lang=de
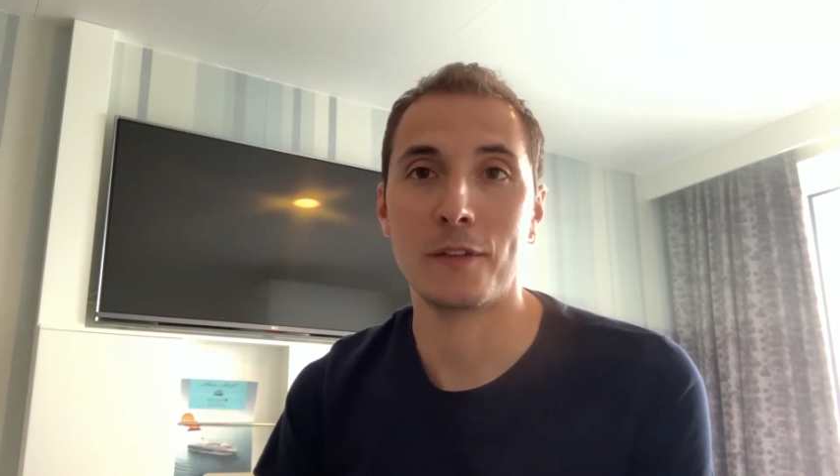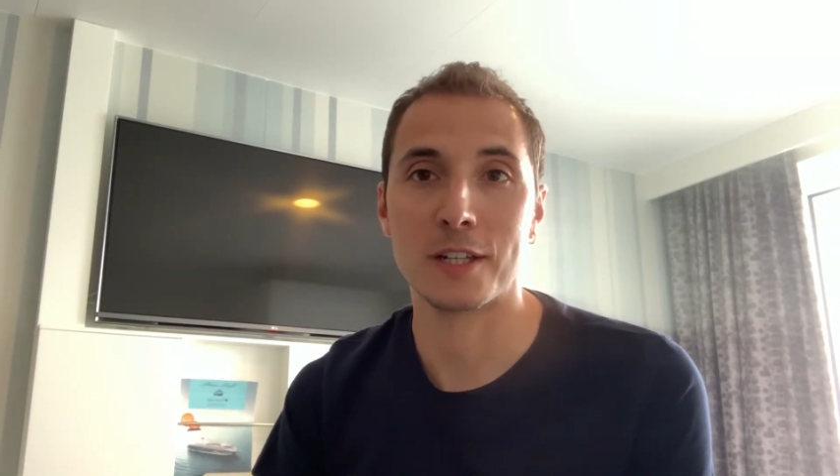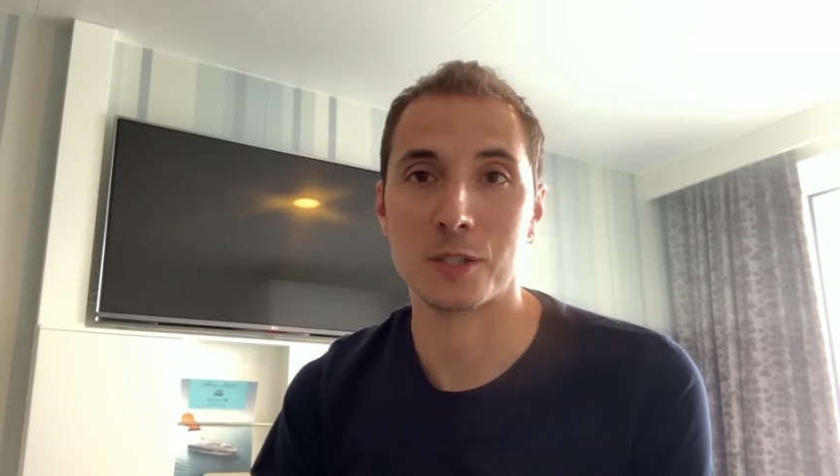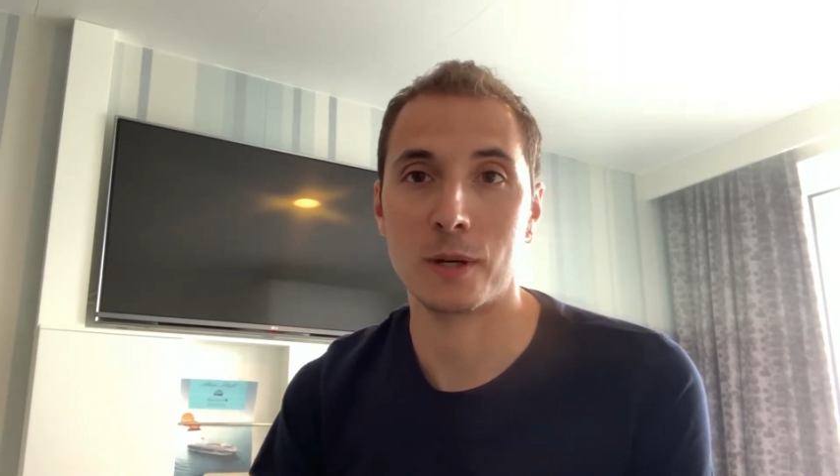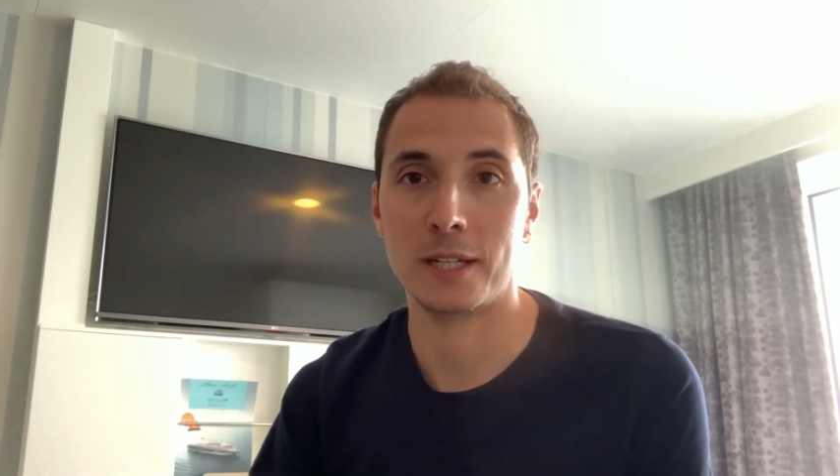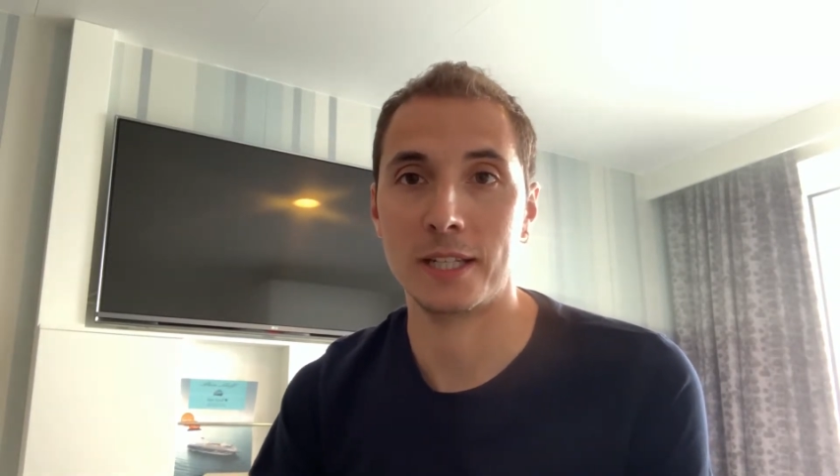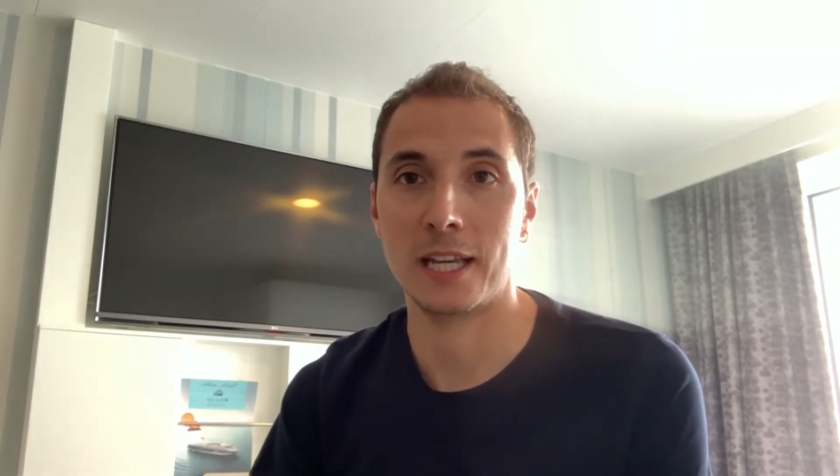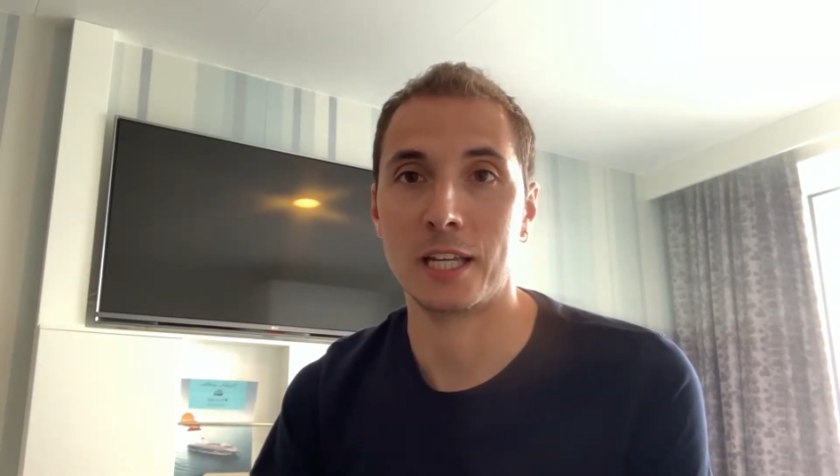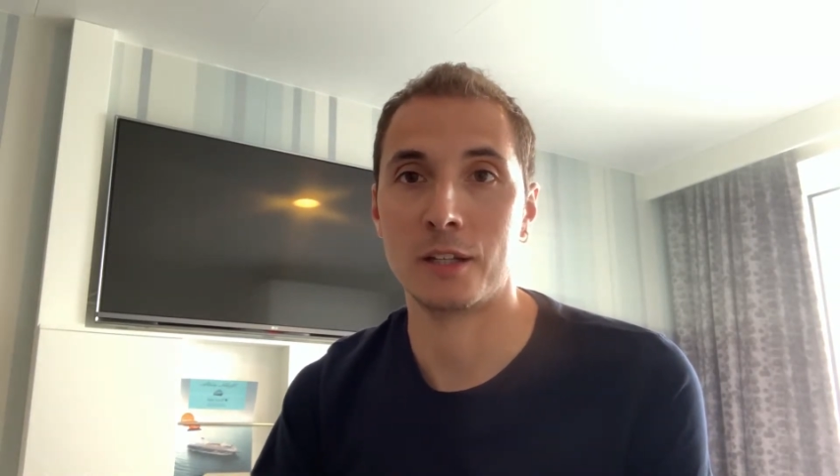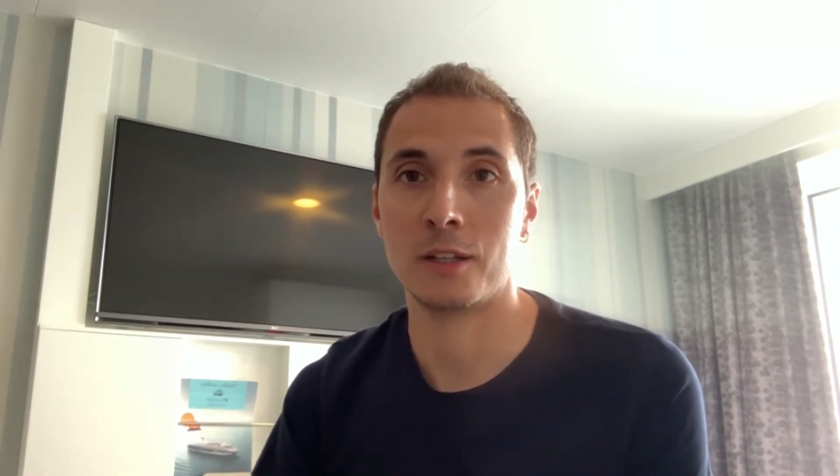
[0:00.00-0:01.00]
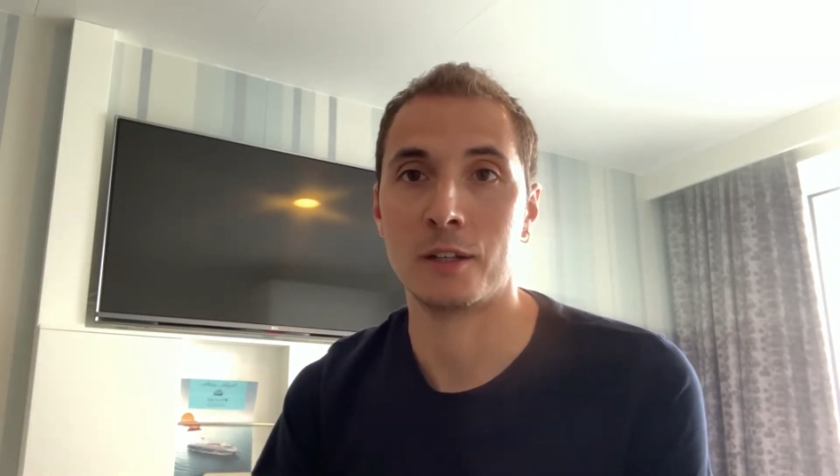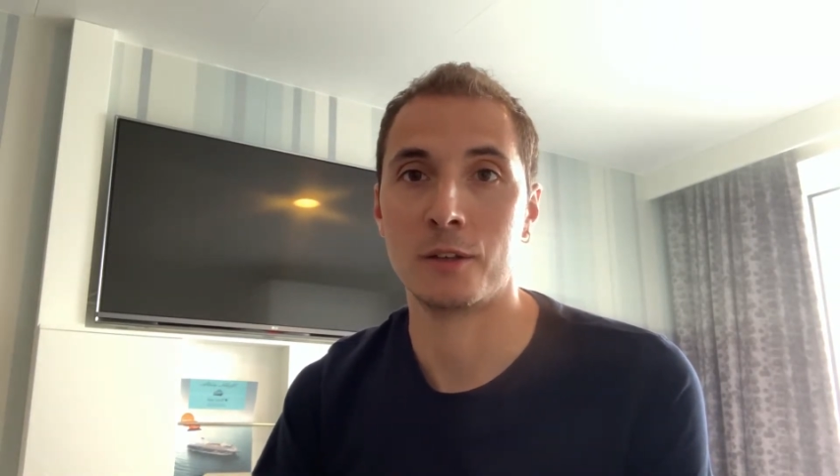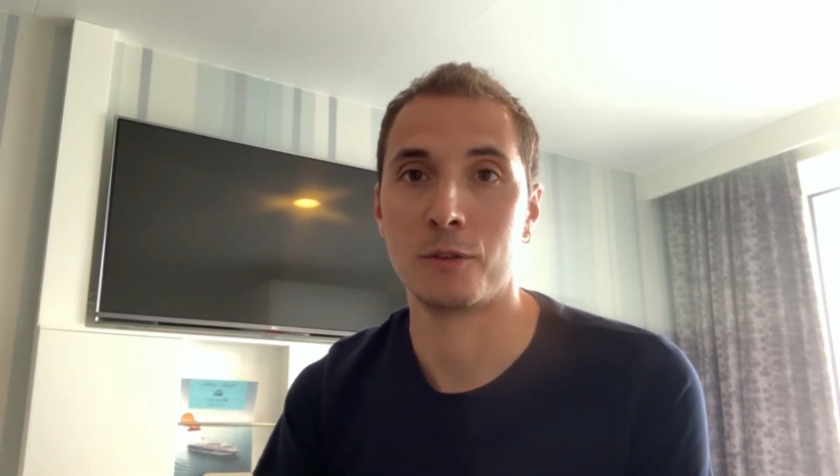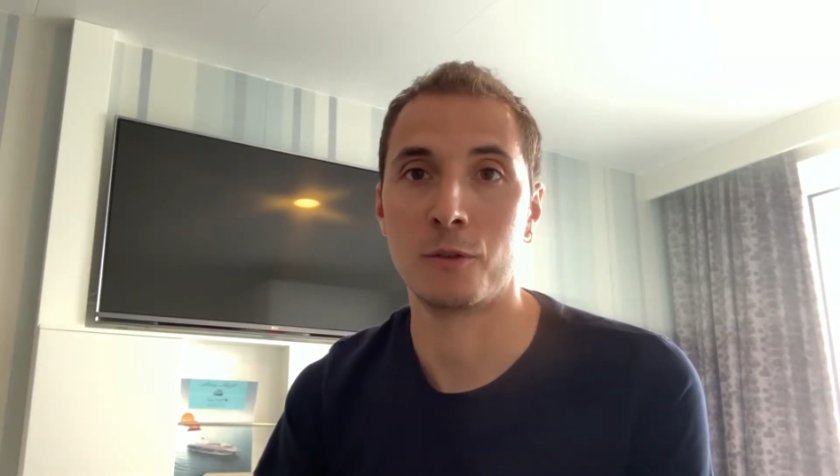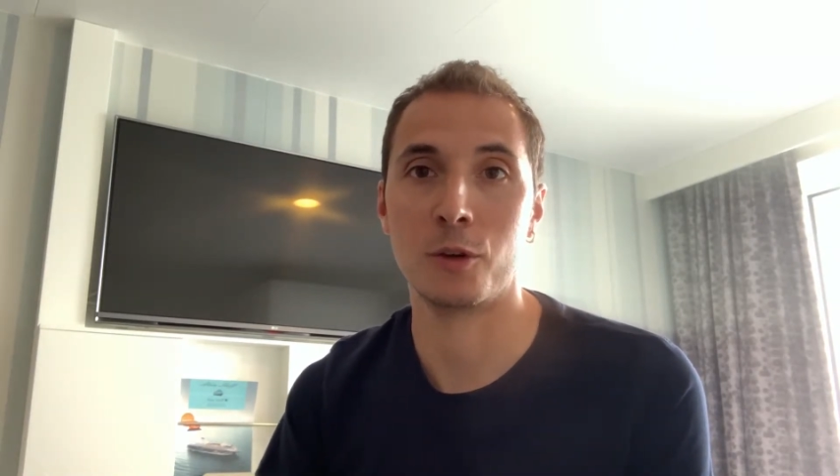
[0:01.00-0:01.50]
wenn ihr so eine gerne
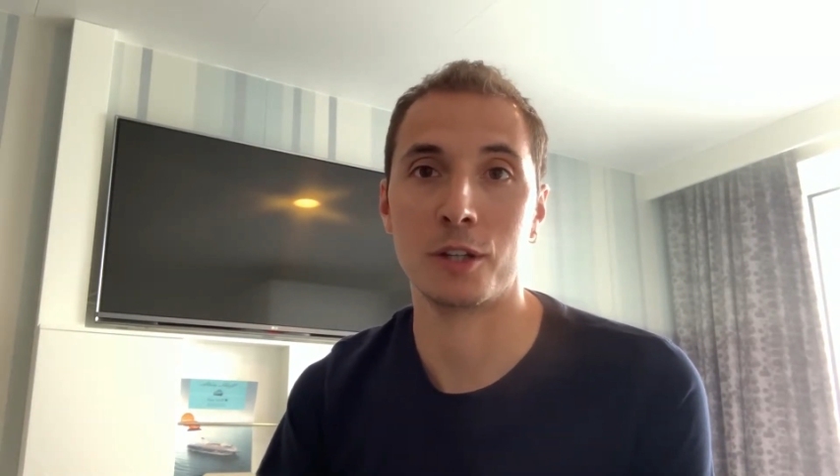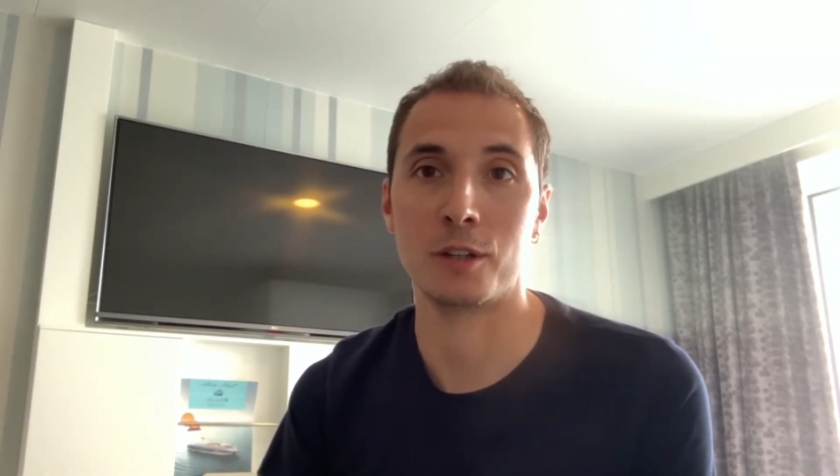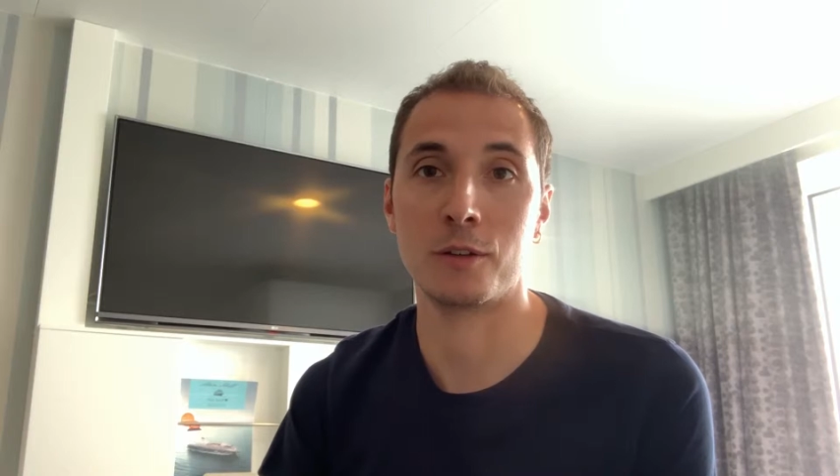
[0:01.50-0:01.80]
würdet,